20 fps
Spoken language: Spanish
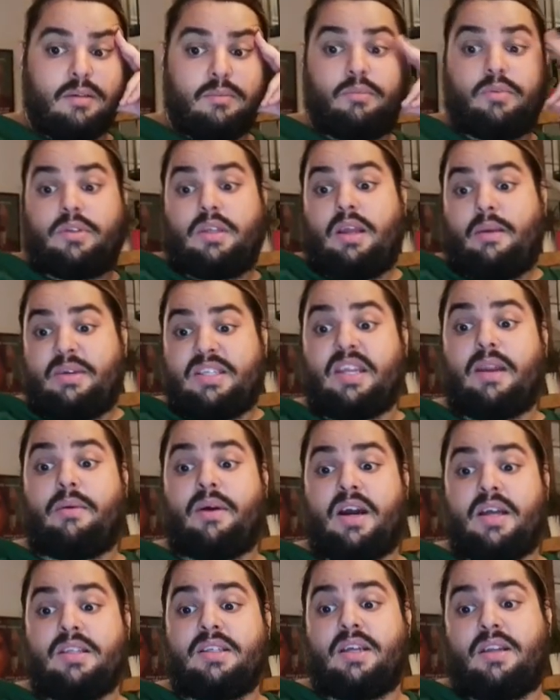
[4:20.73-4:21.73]
Se llama
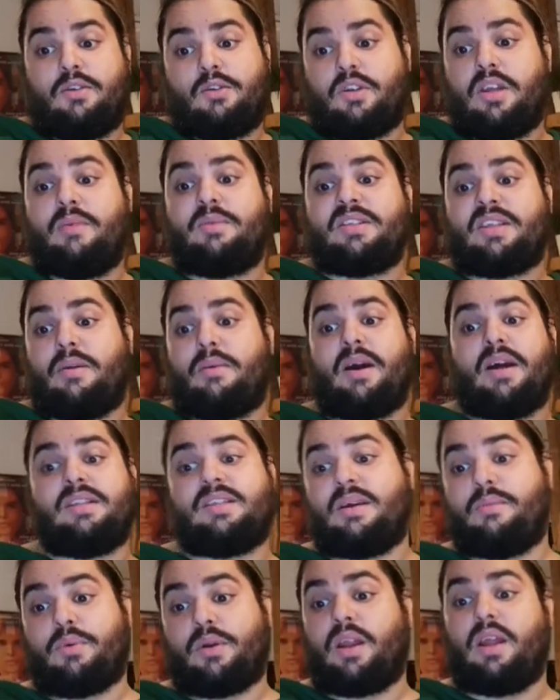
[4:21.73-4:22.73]
extravaganza, no se llama
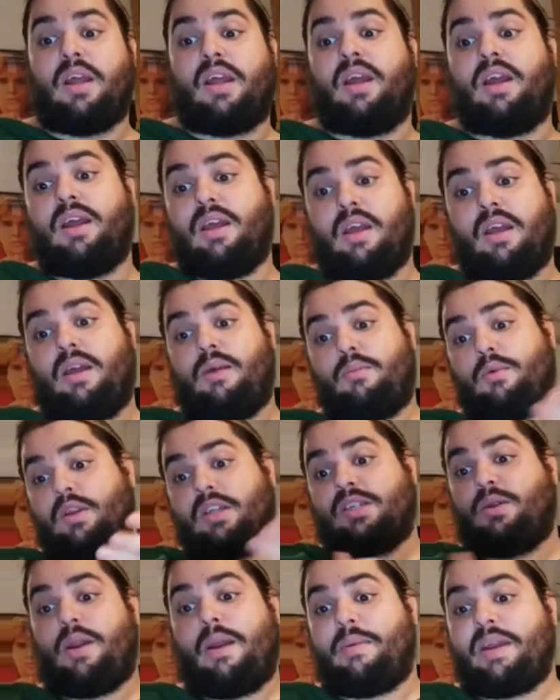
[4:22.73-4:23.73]
extravaganza porque... Porque
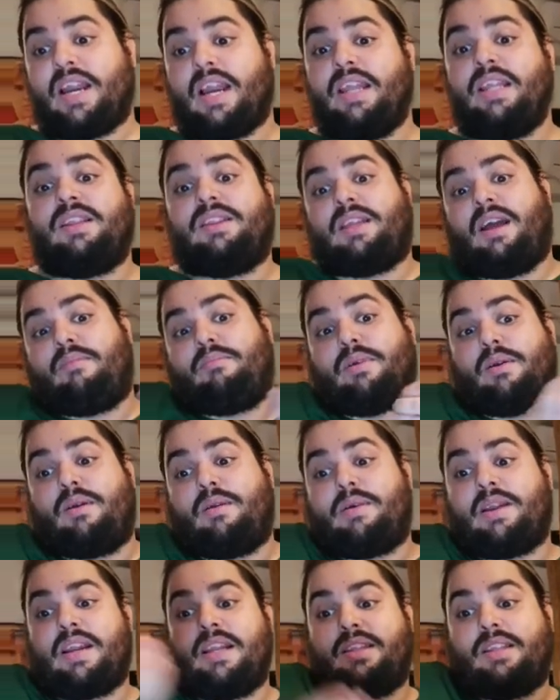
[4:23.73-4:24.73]
sea una margarita. Para una
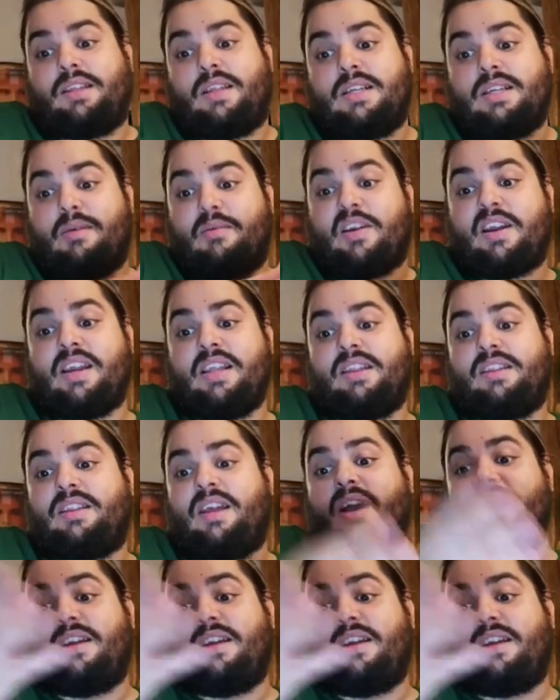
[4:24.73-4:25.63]
margarita tienes la margarita